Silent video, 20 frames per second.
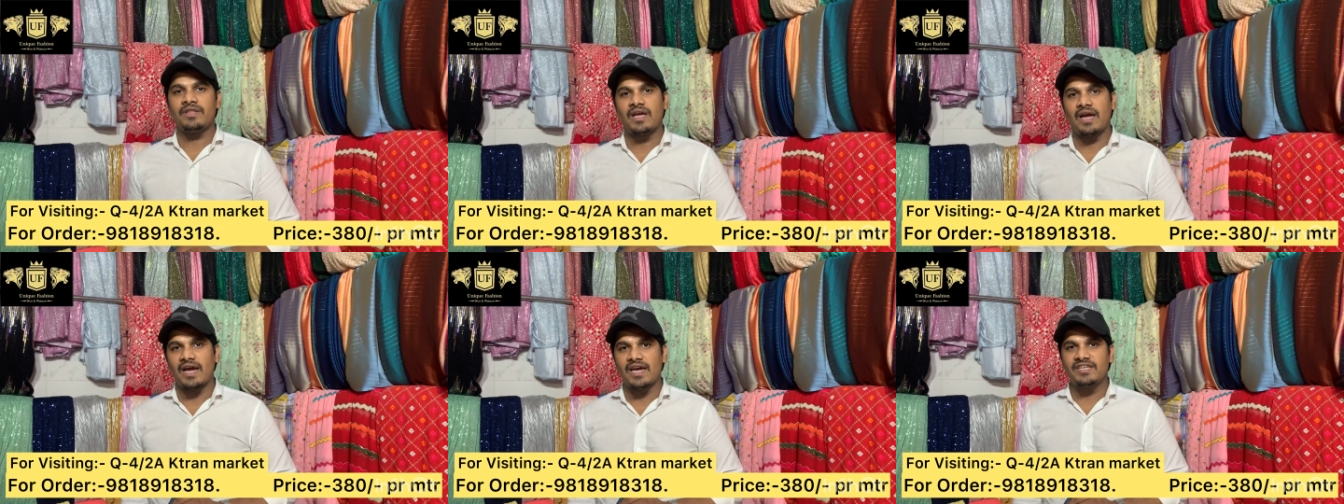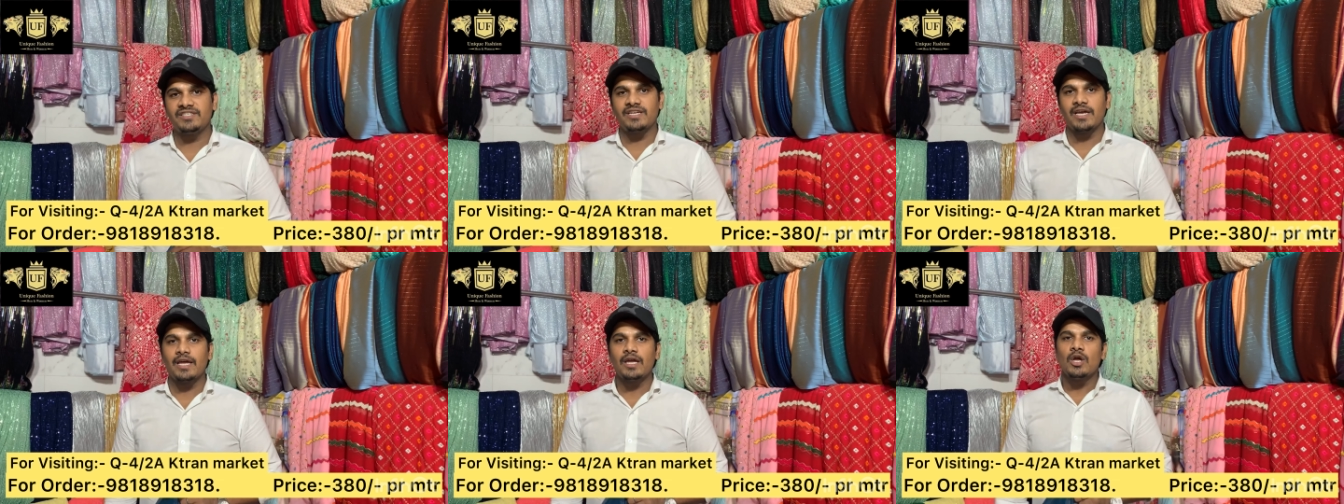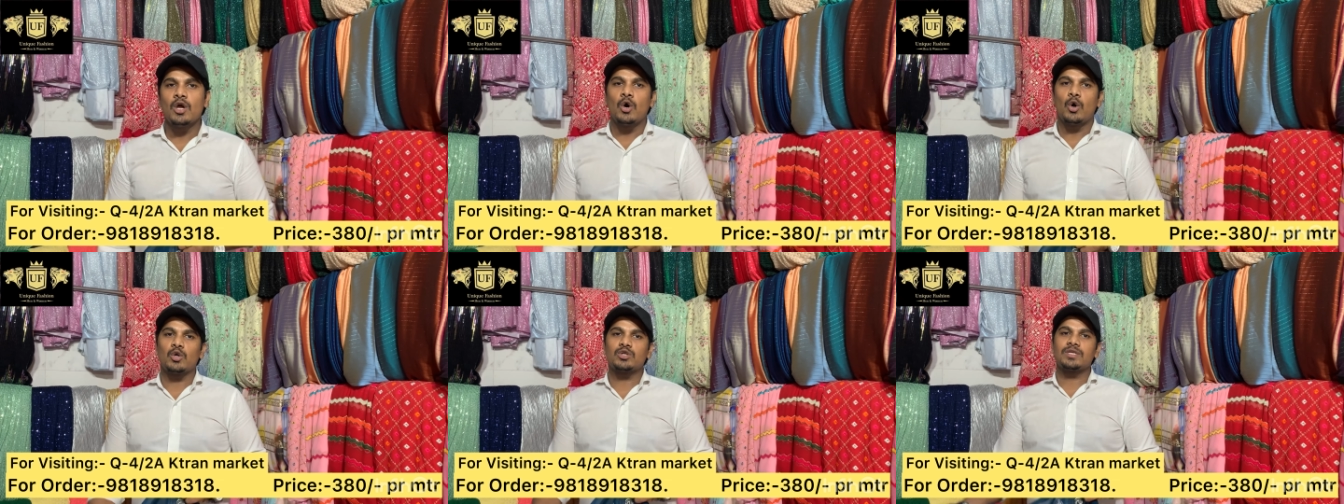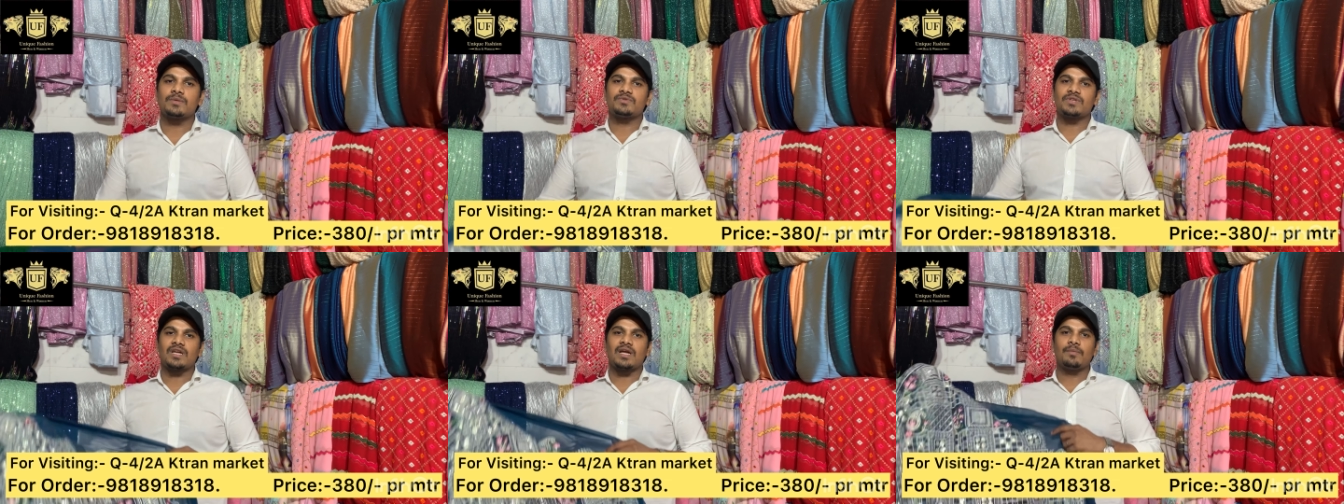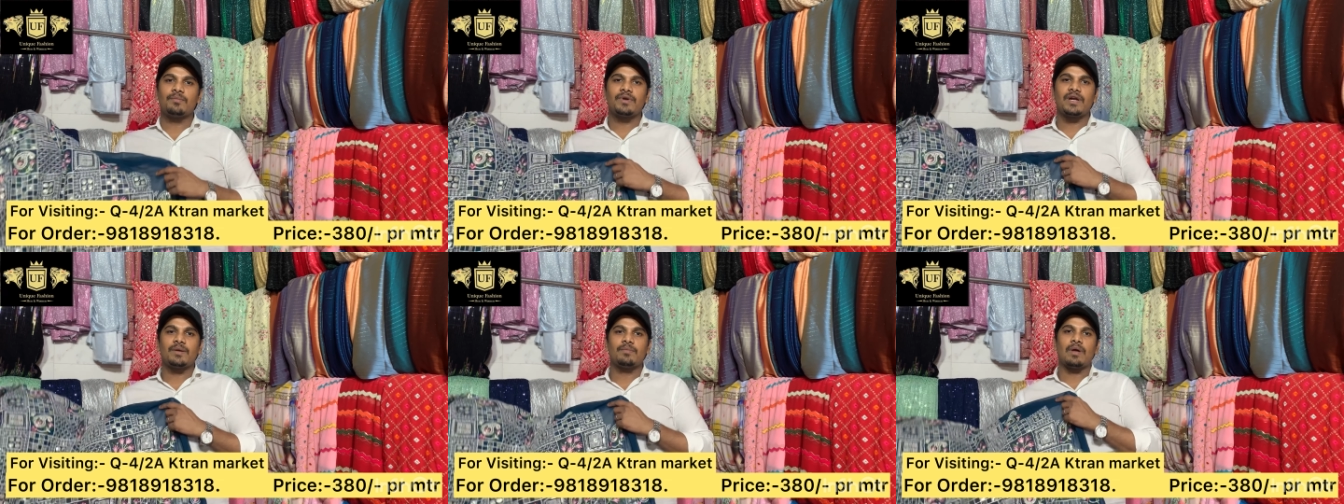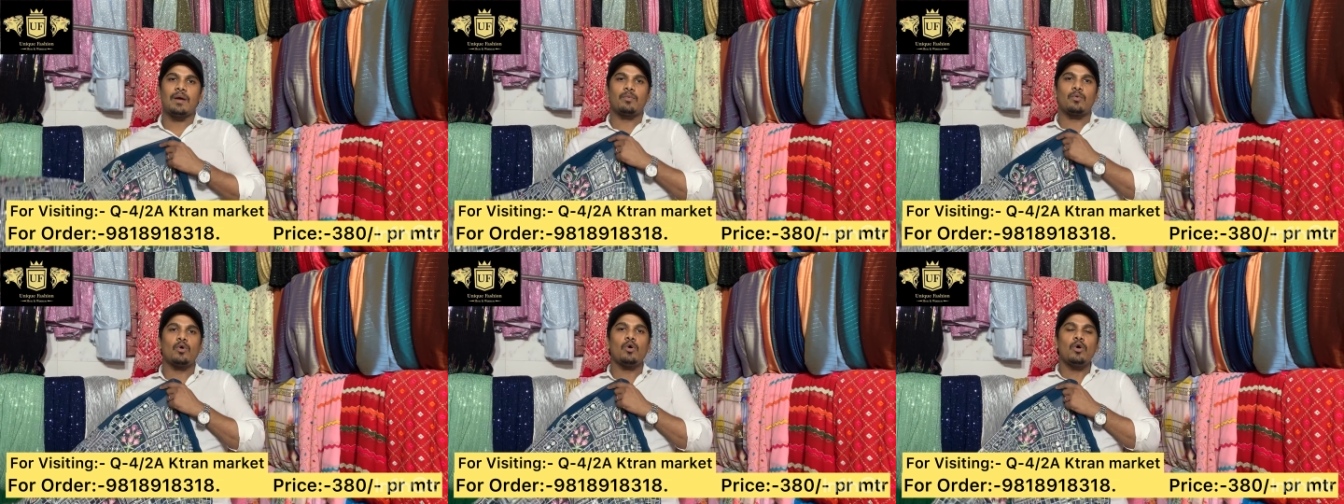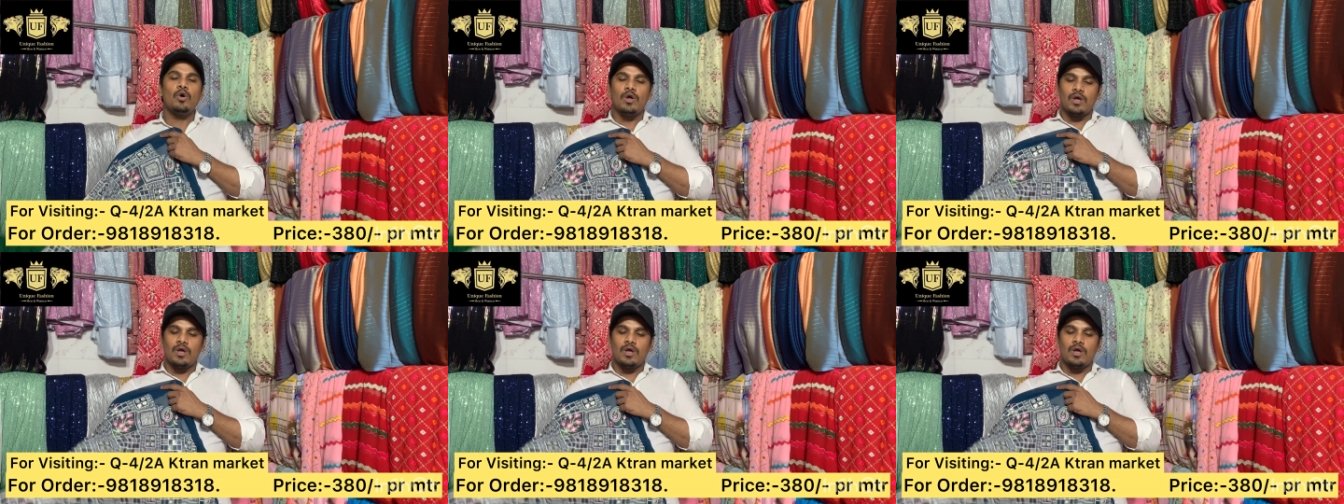दिखाई जाए और सबसे कम रेट में आपको